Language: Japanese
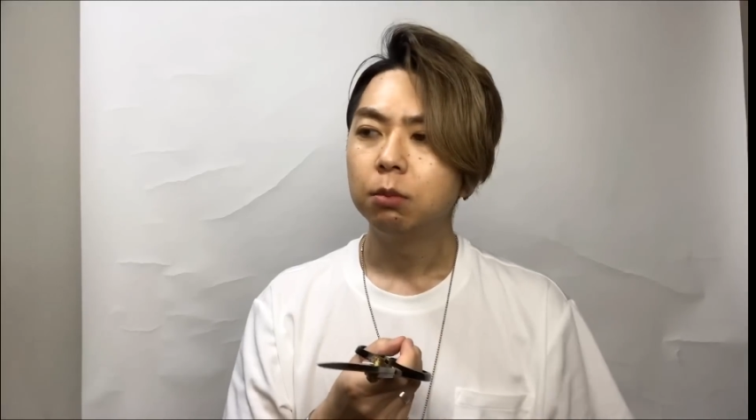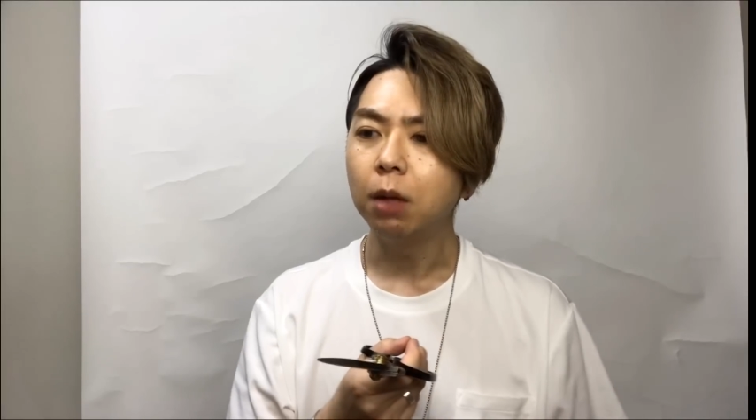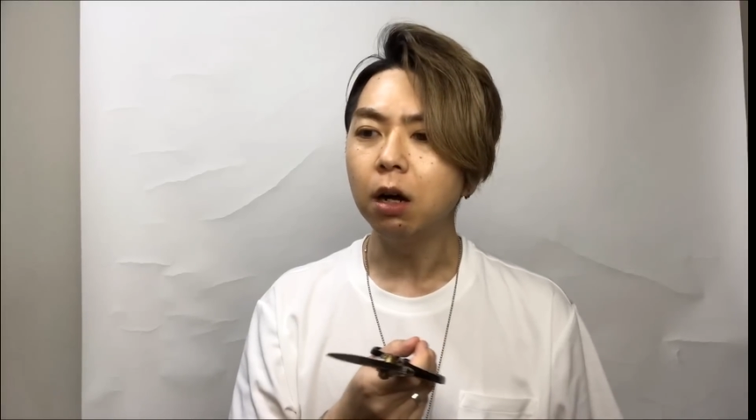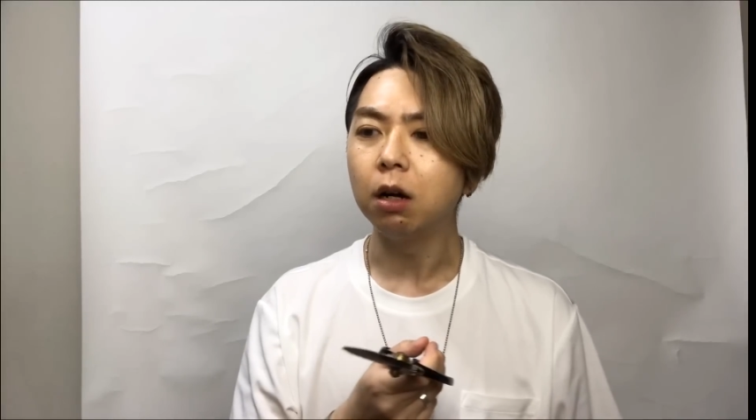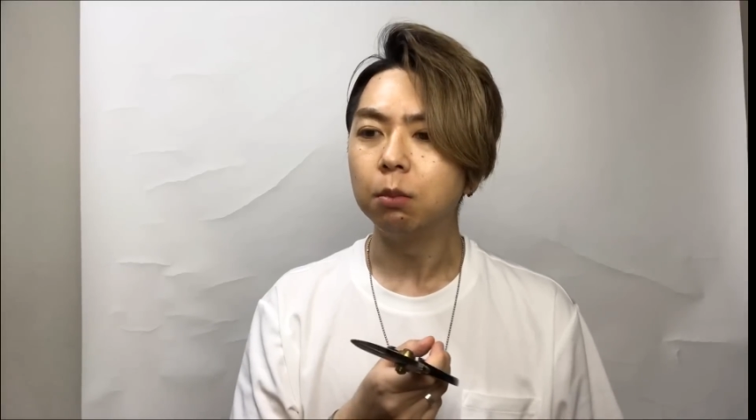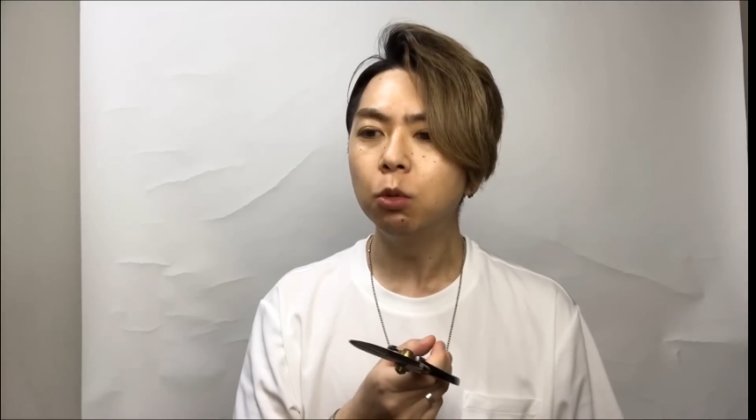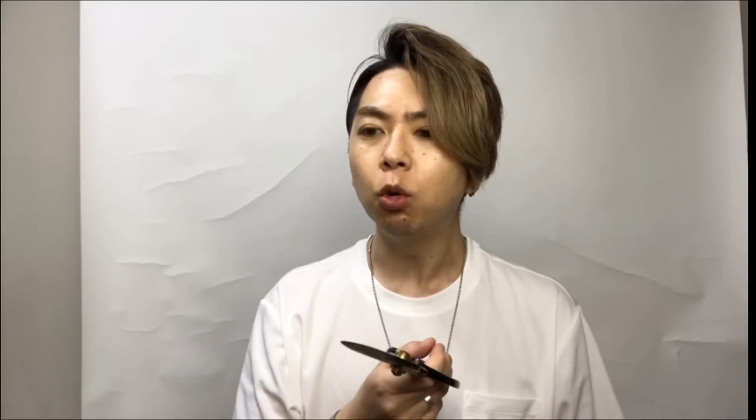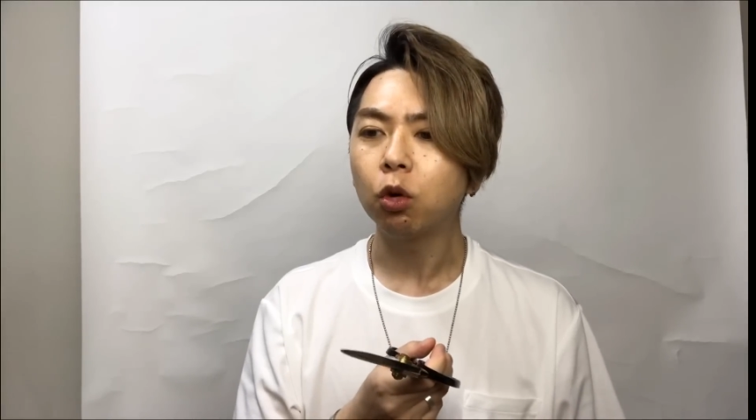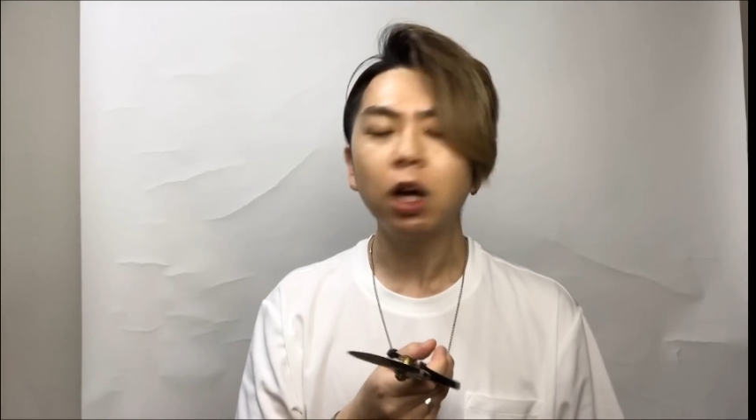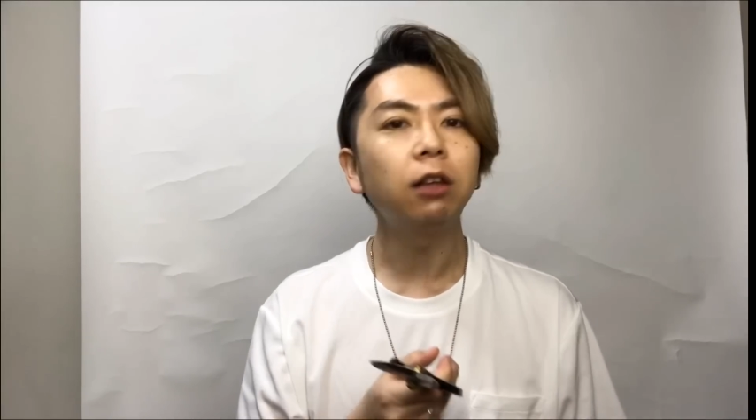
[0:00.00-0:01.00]
まあ、
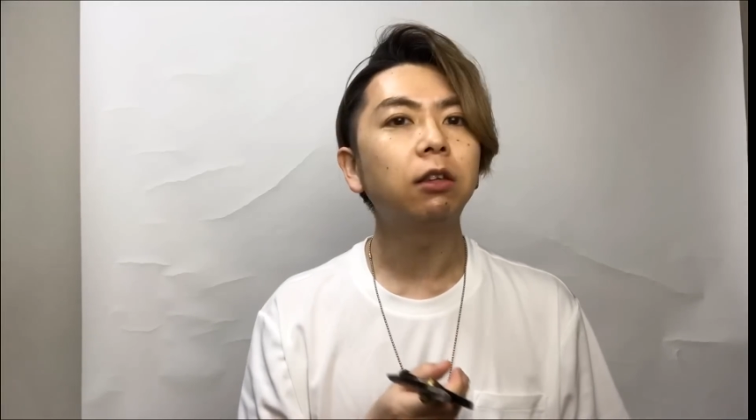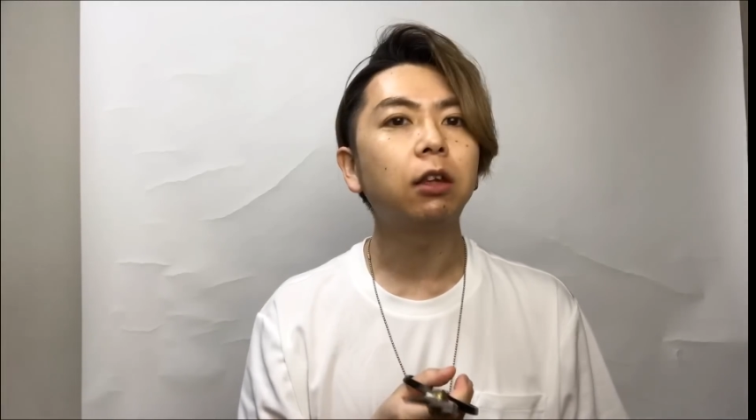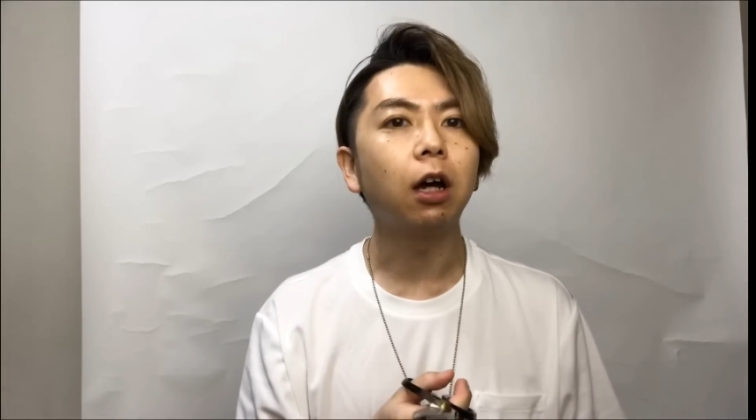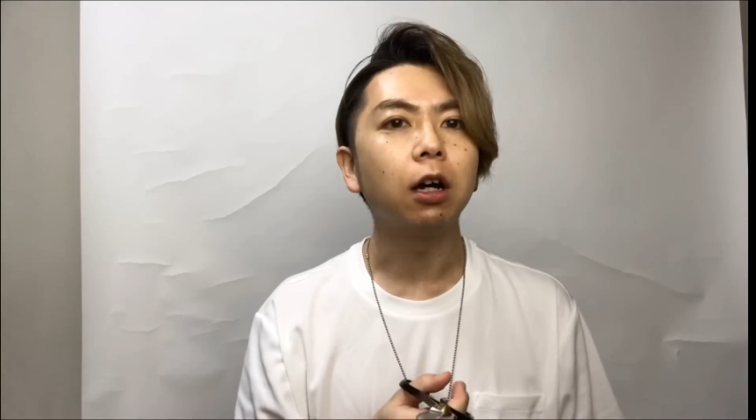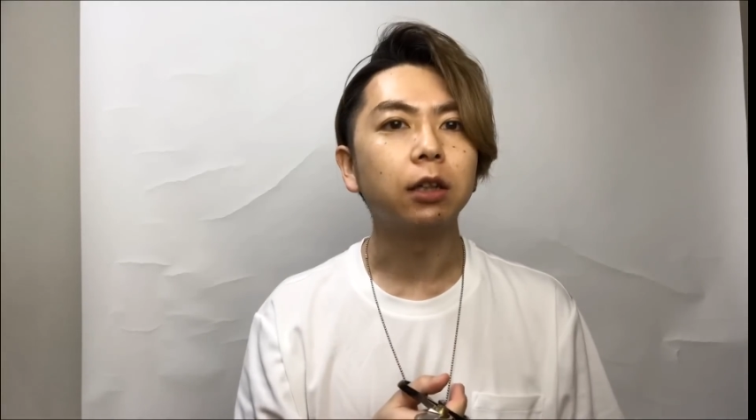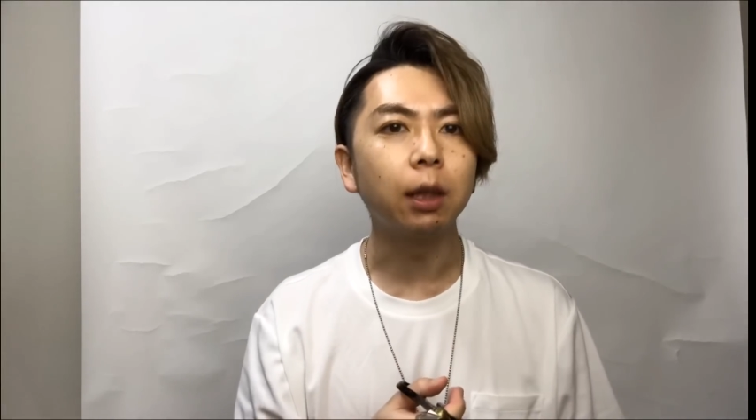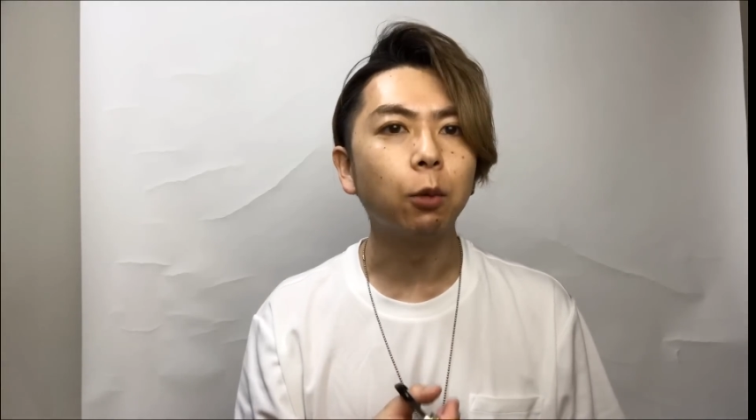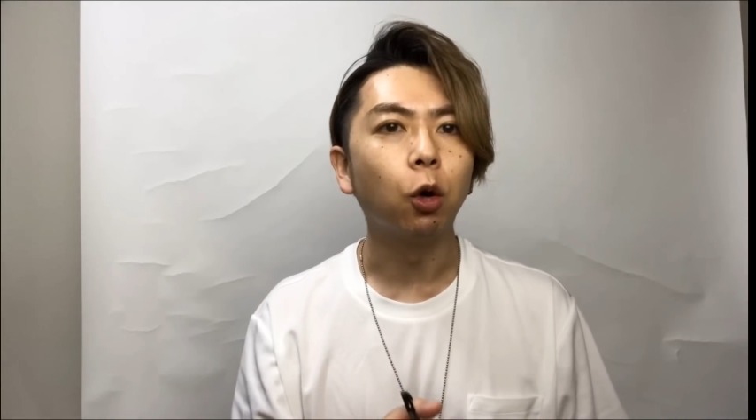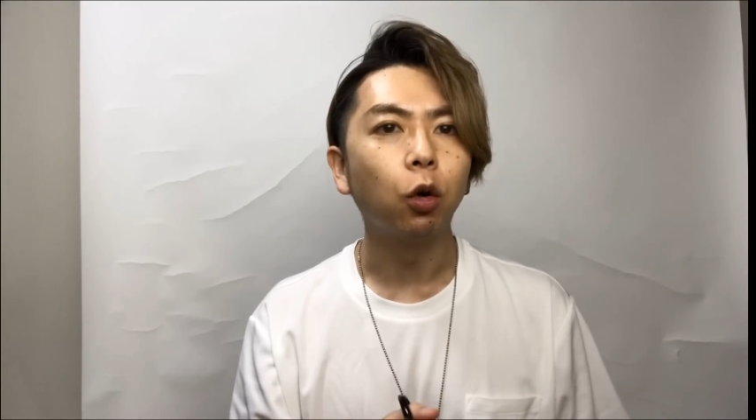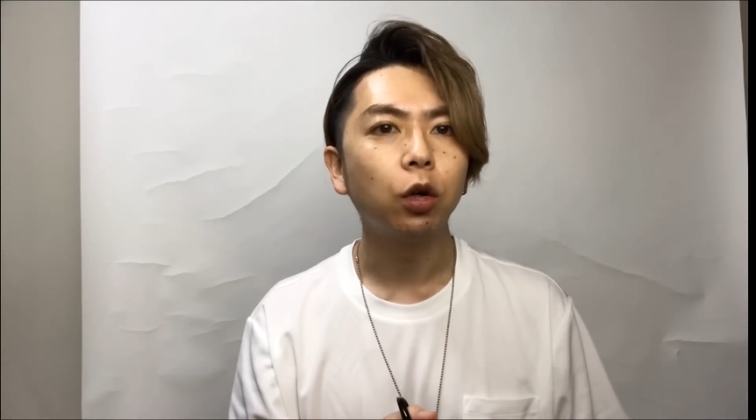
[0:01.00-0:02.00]
もうカッターで
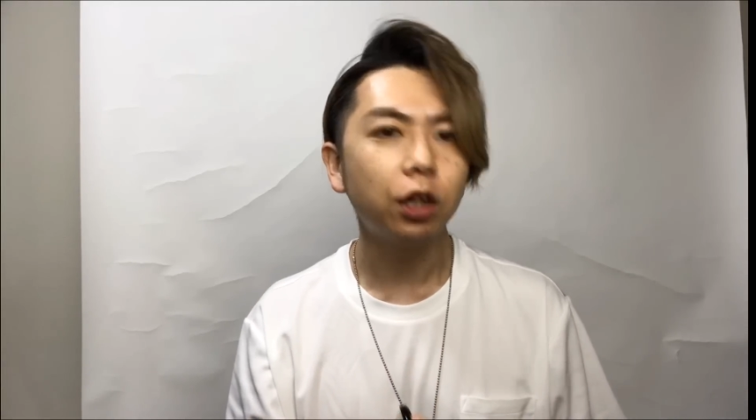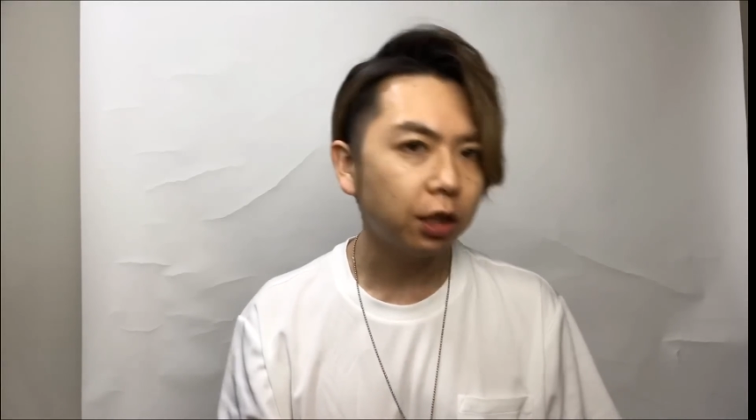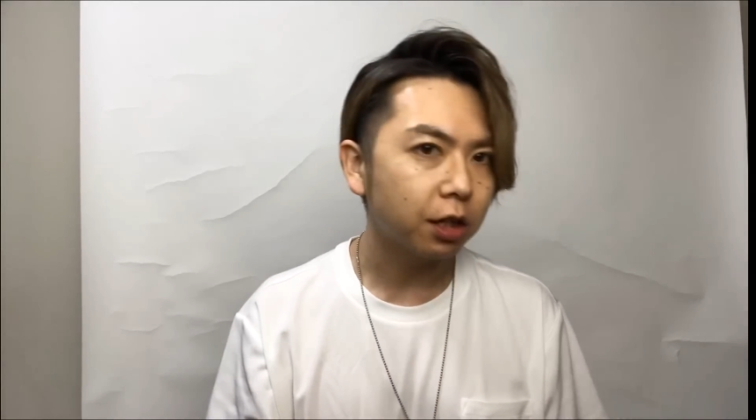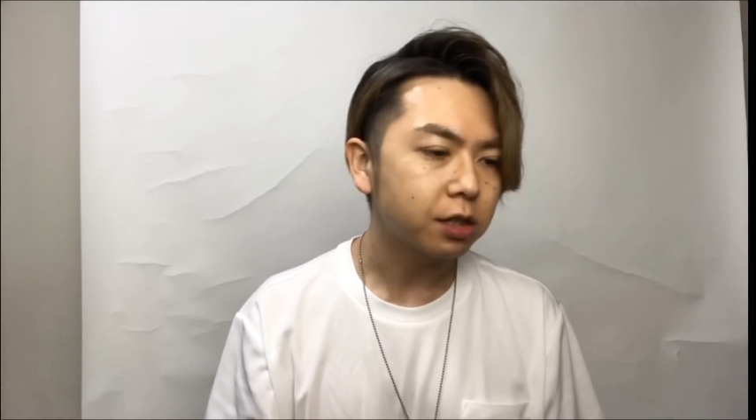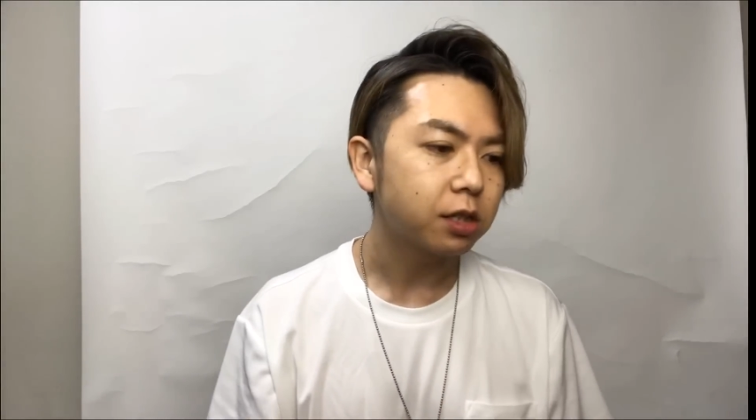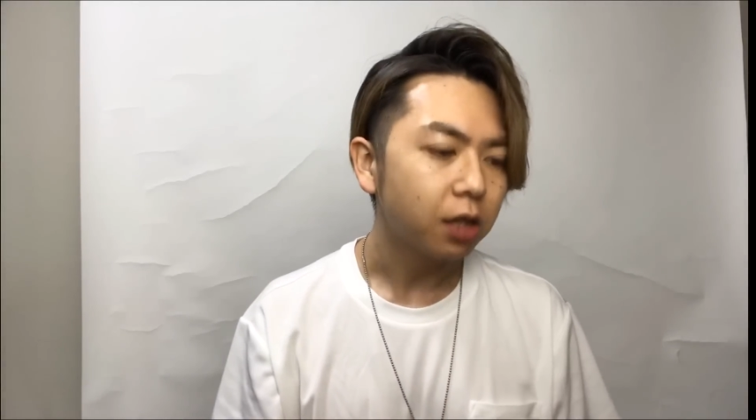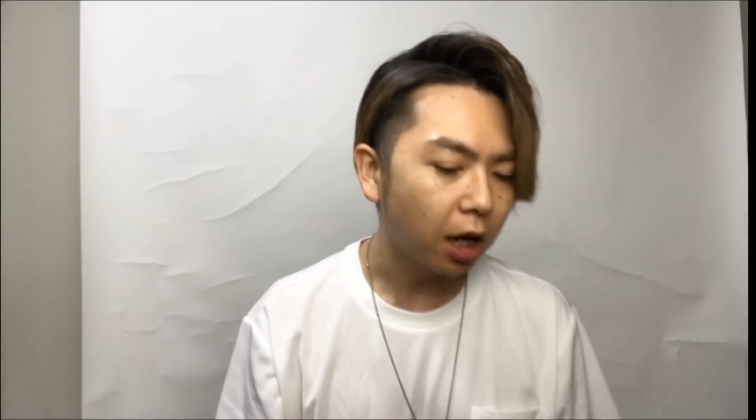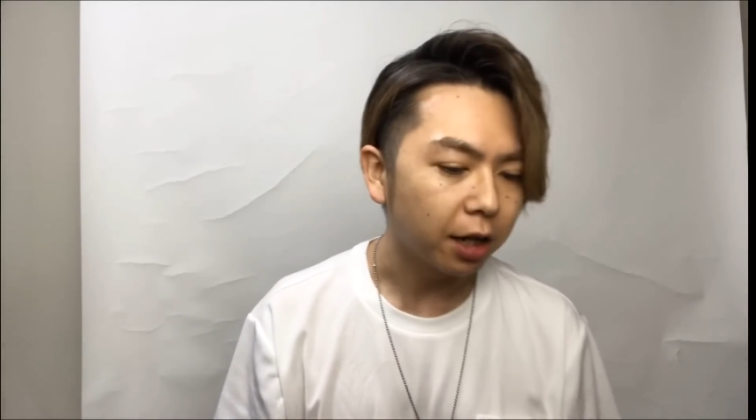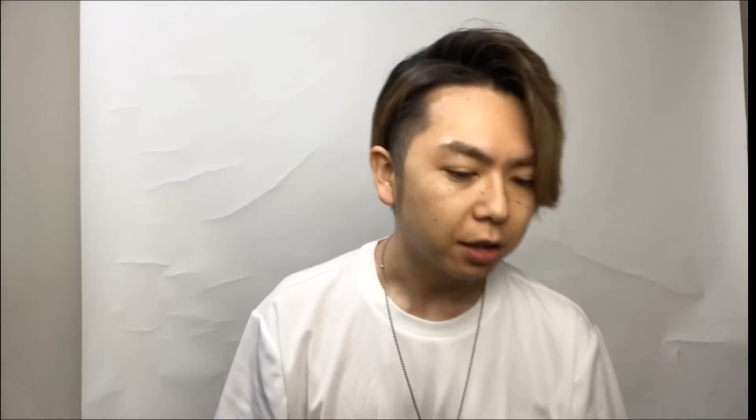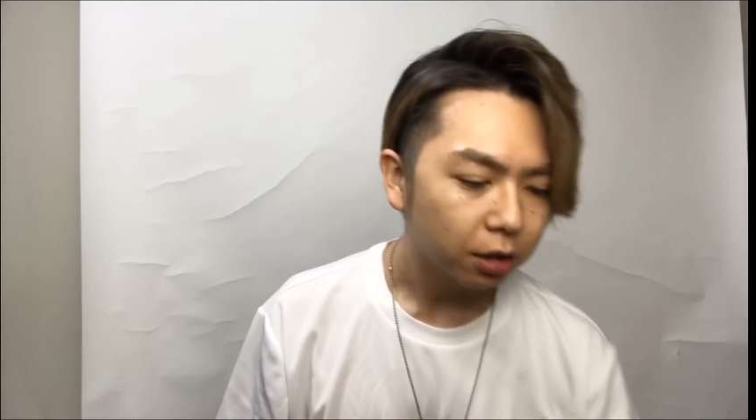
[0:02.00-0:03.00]
もいいです。はい。